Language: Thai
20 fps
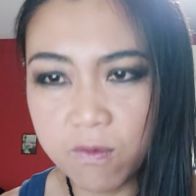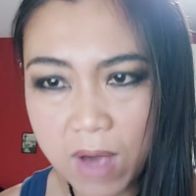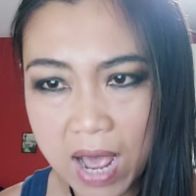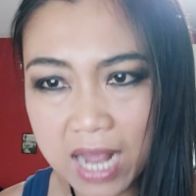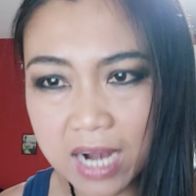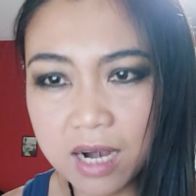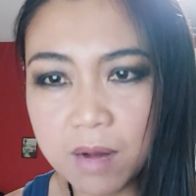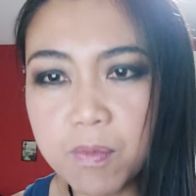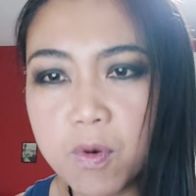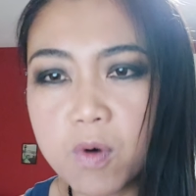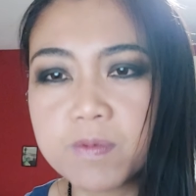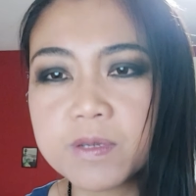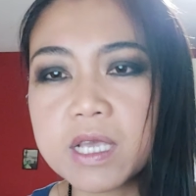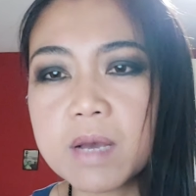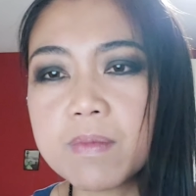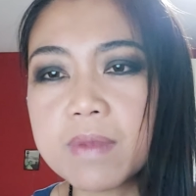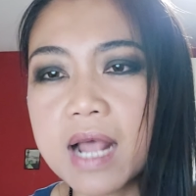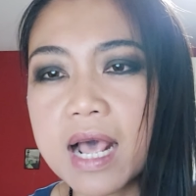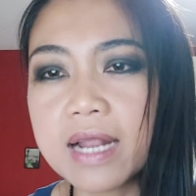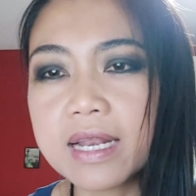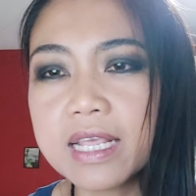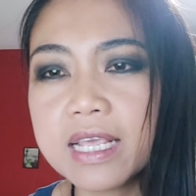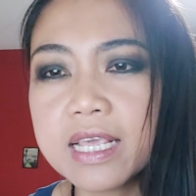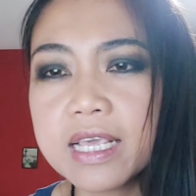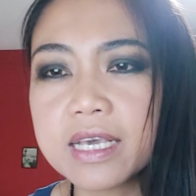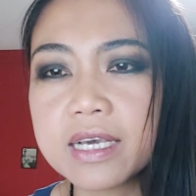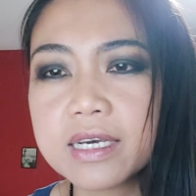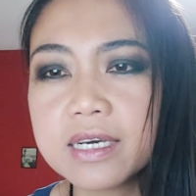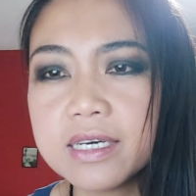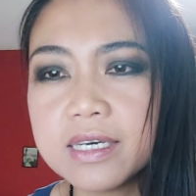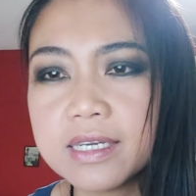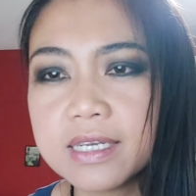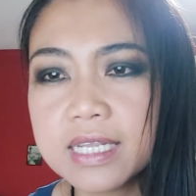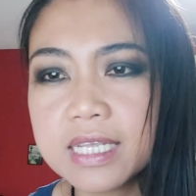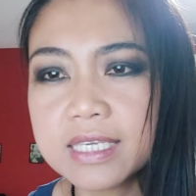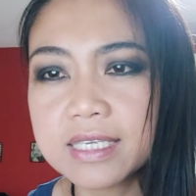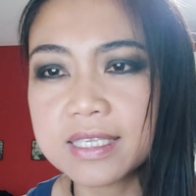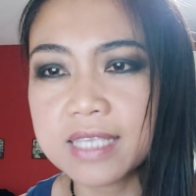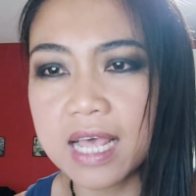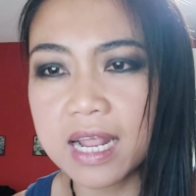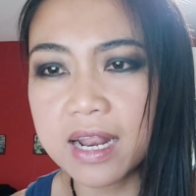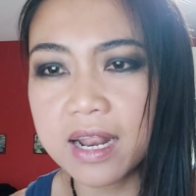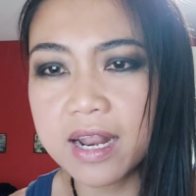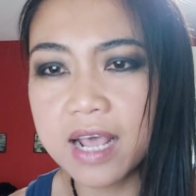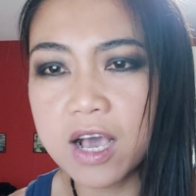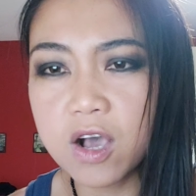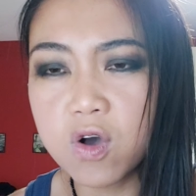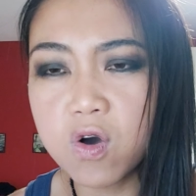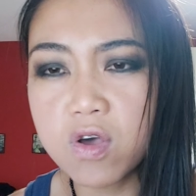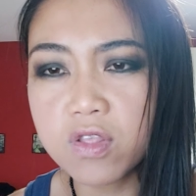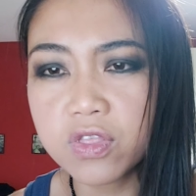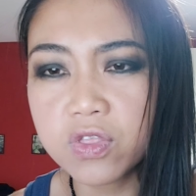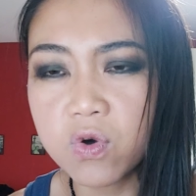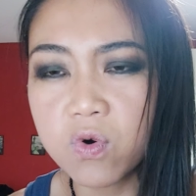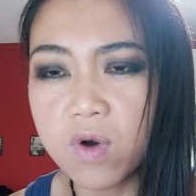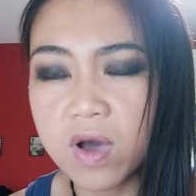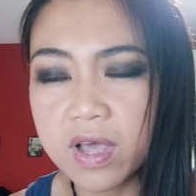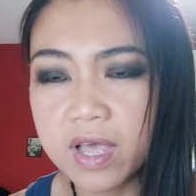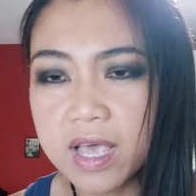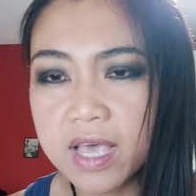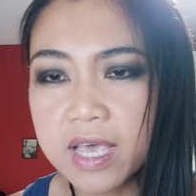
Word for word: วางระบบชำระหนี้คือหนี้สาธารณะก้อนตัว